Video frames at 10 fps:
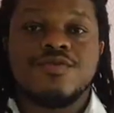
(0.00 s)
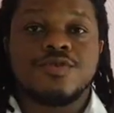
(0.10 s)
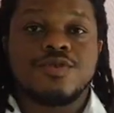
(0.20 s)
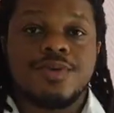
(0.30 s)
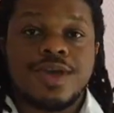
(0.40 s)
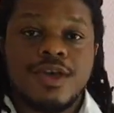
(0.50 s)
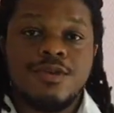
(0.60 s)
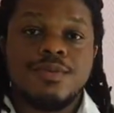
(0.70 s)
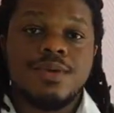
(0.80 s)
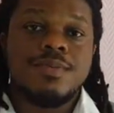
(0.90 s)
le fonctionnement est
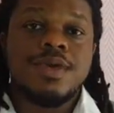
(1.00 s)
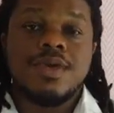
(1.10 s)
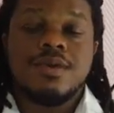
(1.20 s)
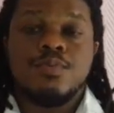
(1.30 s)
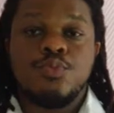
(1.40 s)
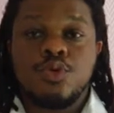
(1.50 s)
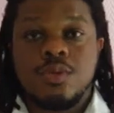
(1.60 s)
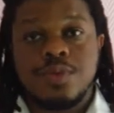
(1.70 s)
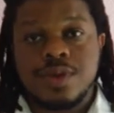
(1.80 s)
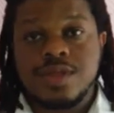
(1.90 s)
le même et peu
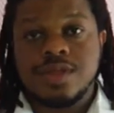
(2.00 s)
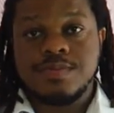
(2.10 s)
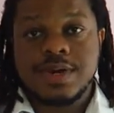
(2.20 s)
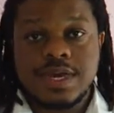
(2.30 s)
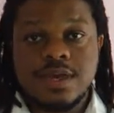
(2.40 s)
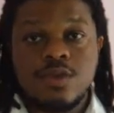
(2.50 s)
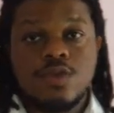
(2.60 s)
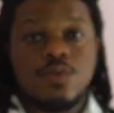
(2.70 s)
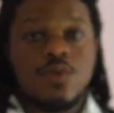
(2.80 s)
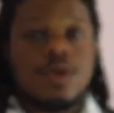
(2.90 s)
importe les appareils, ils
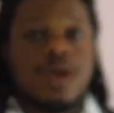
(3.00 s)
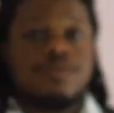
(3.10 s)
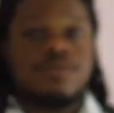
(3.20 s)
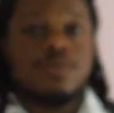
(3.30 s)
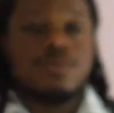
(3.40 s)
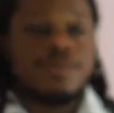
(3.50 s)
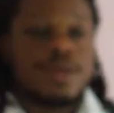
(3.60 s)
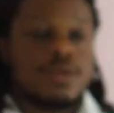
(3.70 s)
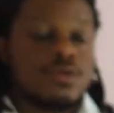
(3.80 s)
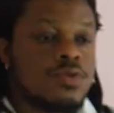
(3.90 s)
ne m'ont absolument
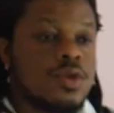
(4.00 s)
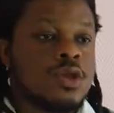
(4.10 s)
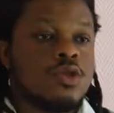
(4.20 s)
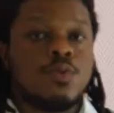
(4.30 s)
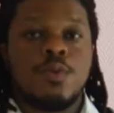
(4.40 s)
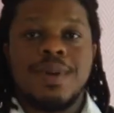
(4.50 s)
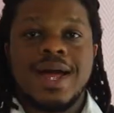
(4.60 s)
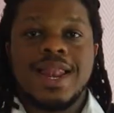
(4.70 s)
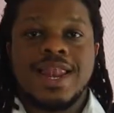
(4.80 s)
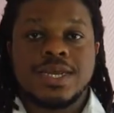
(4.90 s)
pas déçu et ils ne m'ont
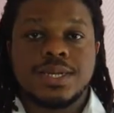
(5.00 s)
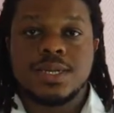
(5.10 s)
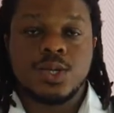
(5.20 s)
pas lâché.